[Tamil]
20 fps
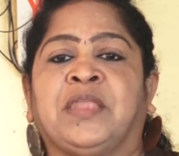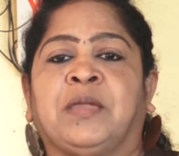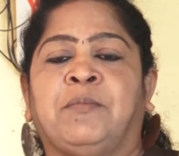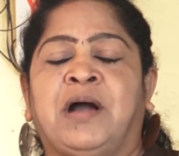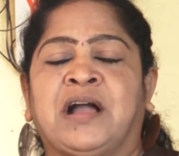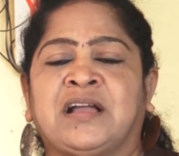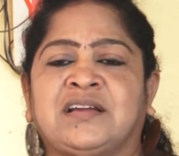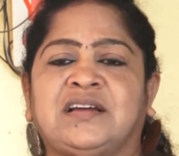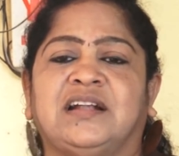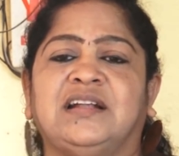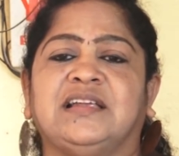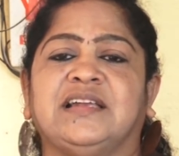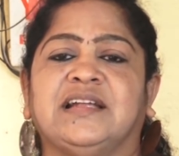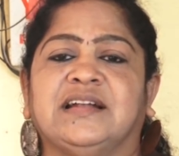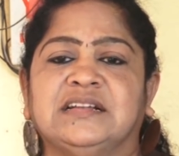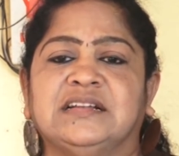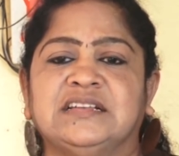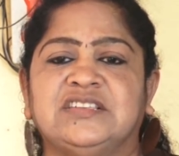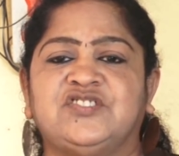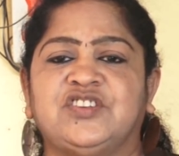மக்கள் மக்கள்
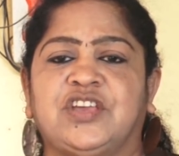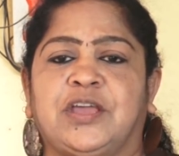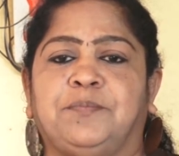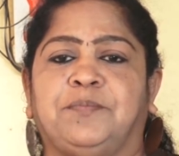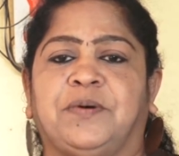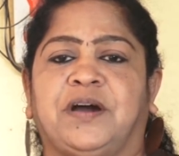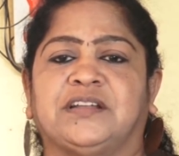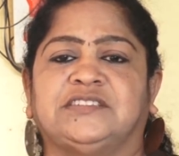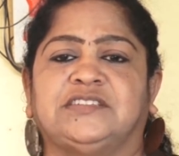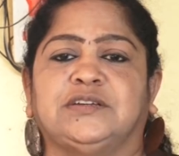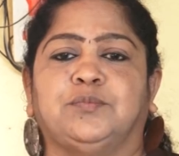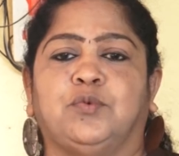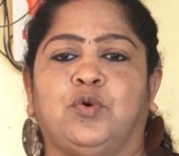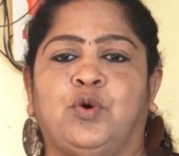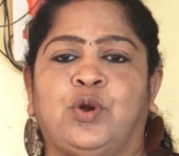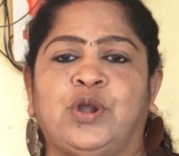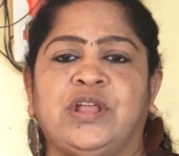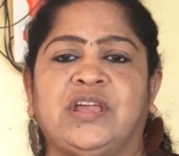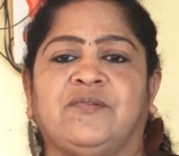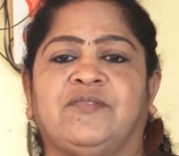எழுச்சியை பார்த்து
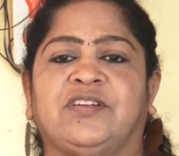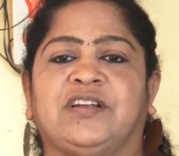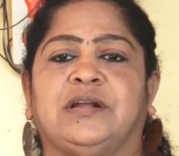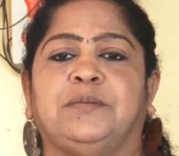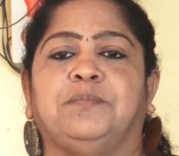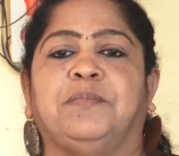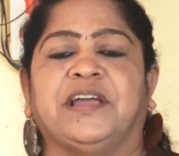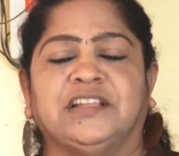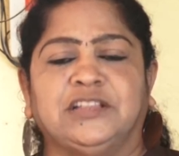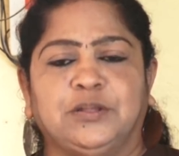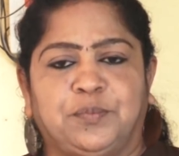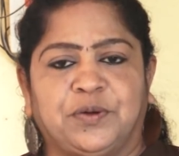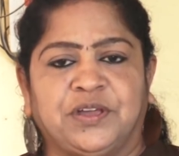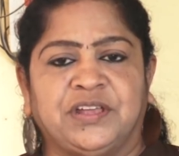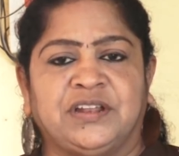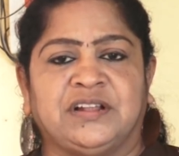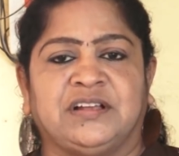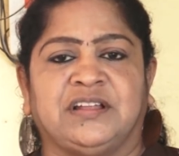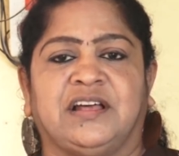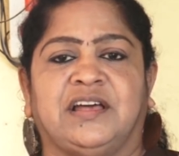மோடி அவர்கள் பயந்து
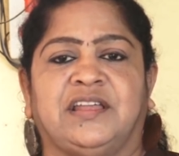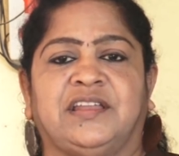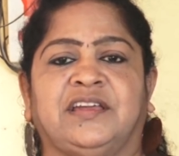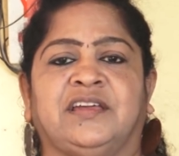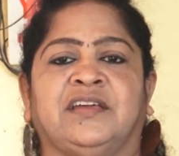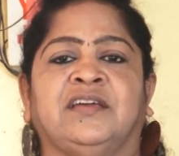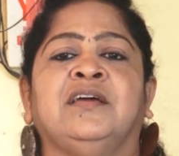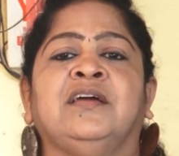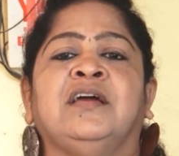போயிருக்கிறாரு